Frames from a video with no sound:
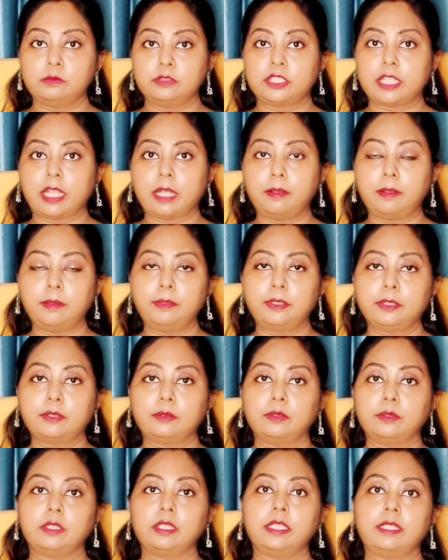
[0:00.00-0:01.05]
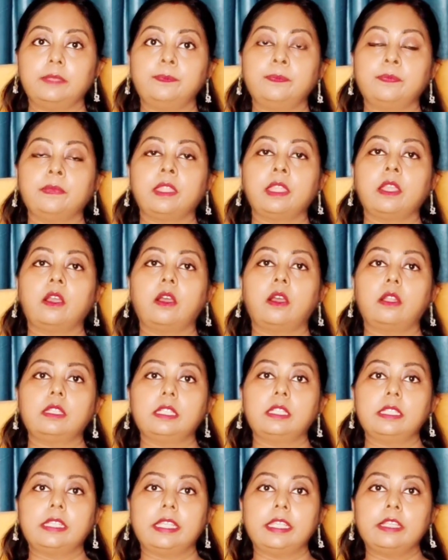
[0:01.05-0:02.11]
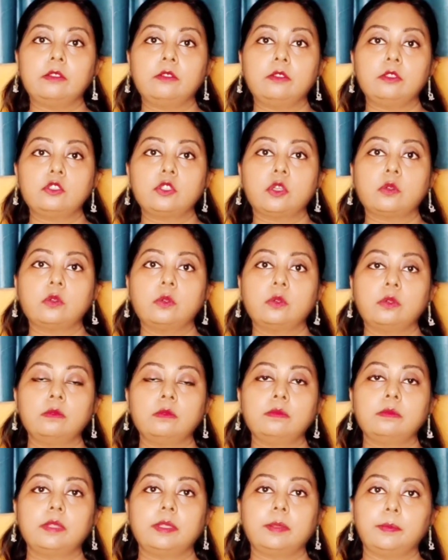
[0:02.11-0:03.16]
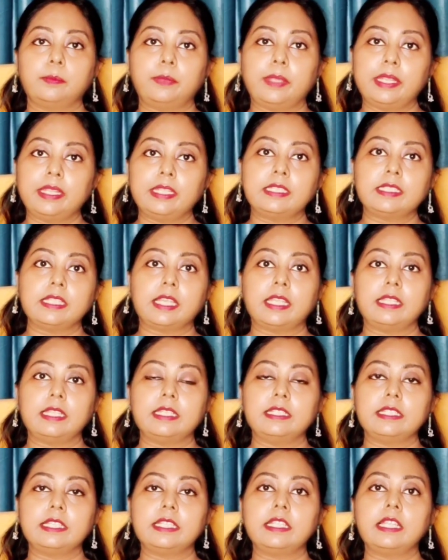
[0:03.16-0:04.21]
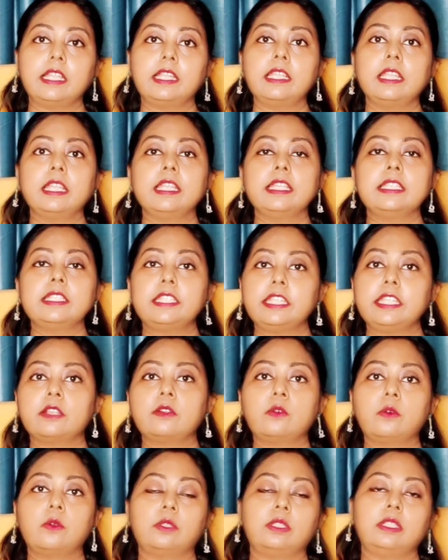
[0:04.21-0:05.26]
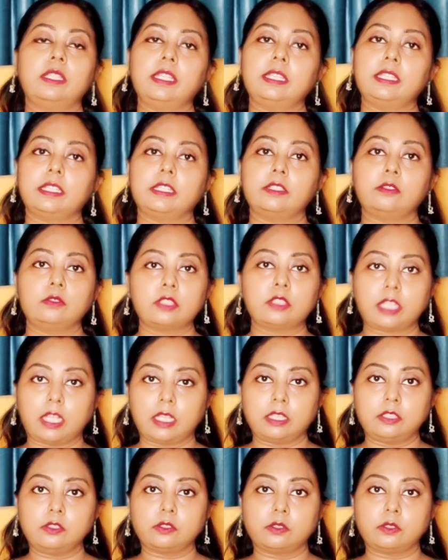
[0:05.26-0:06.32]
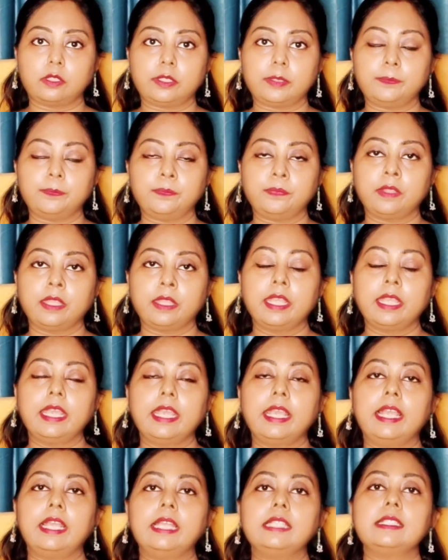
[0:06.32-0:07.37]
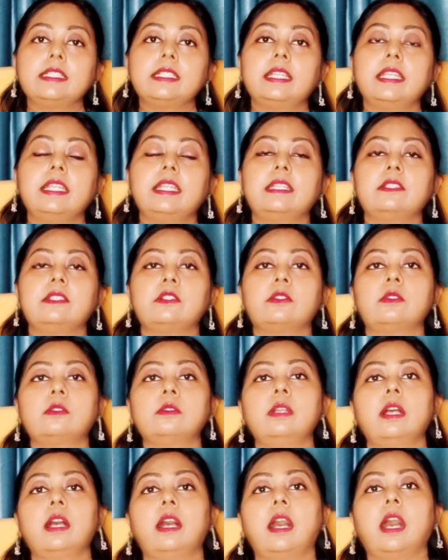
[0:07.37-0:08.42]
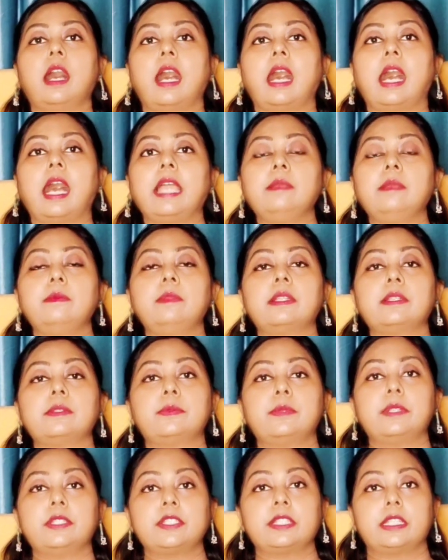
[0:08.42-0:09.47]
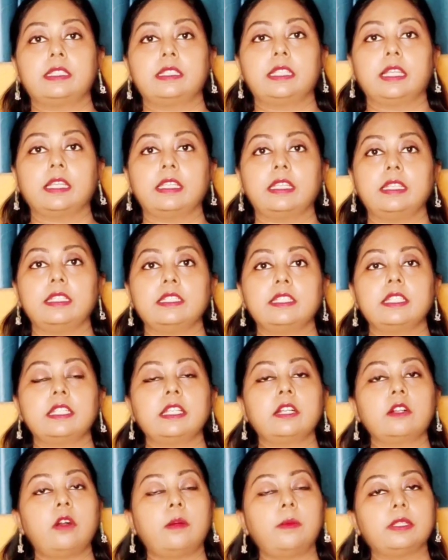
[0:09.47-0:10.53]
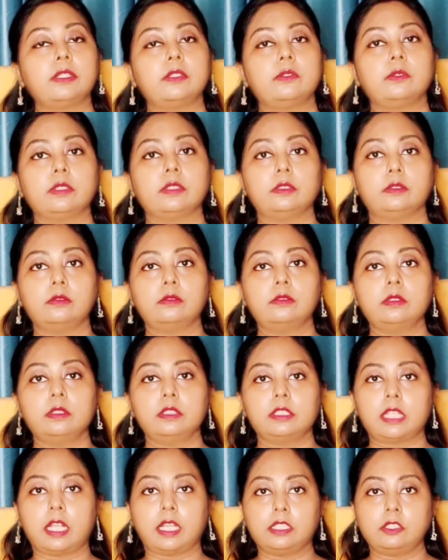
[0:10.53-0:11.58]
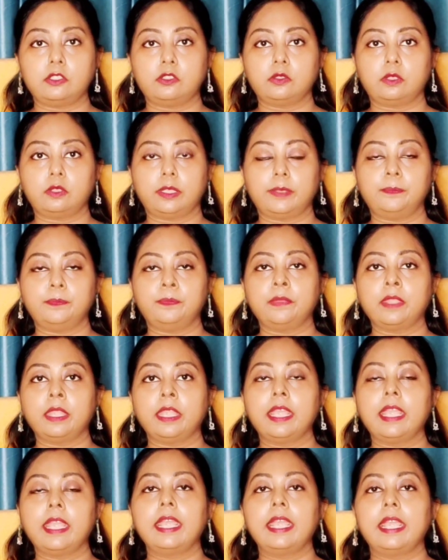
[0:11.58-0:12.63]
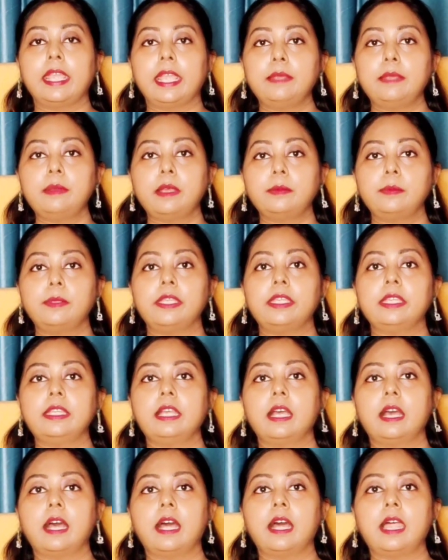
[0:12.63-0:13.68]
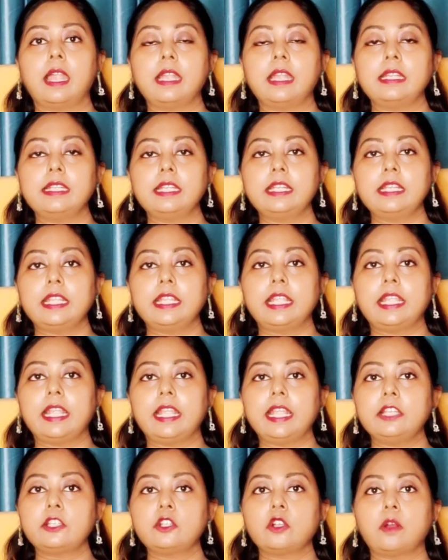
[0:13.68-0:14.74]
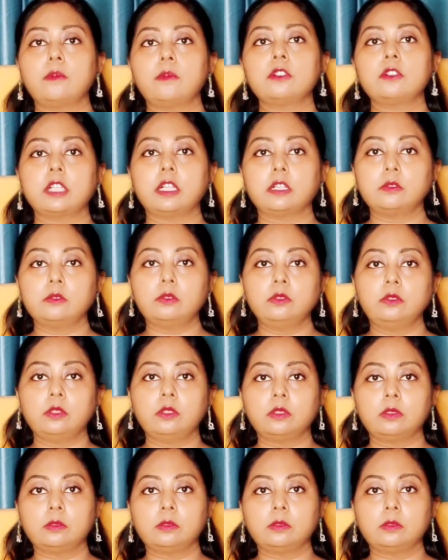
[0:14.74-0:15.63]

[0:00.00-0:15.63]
স্বাভাবিক করতে অর্থাৎ এগুলো যখন বেড়ে যায় সেটা ঠিক করতে এটা কিন্তু সাহায্য করে এছাড়া এটা যখন হাই ব্লাড প্রেশার থাকে সেটা কমাতেও কিন্তু সাহায্য করে এইভাবে হার্টের এই সমস্যাগুলো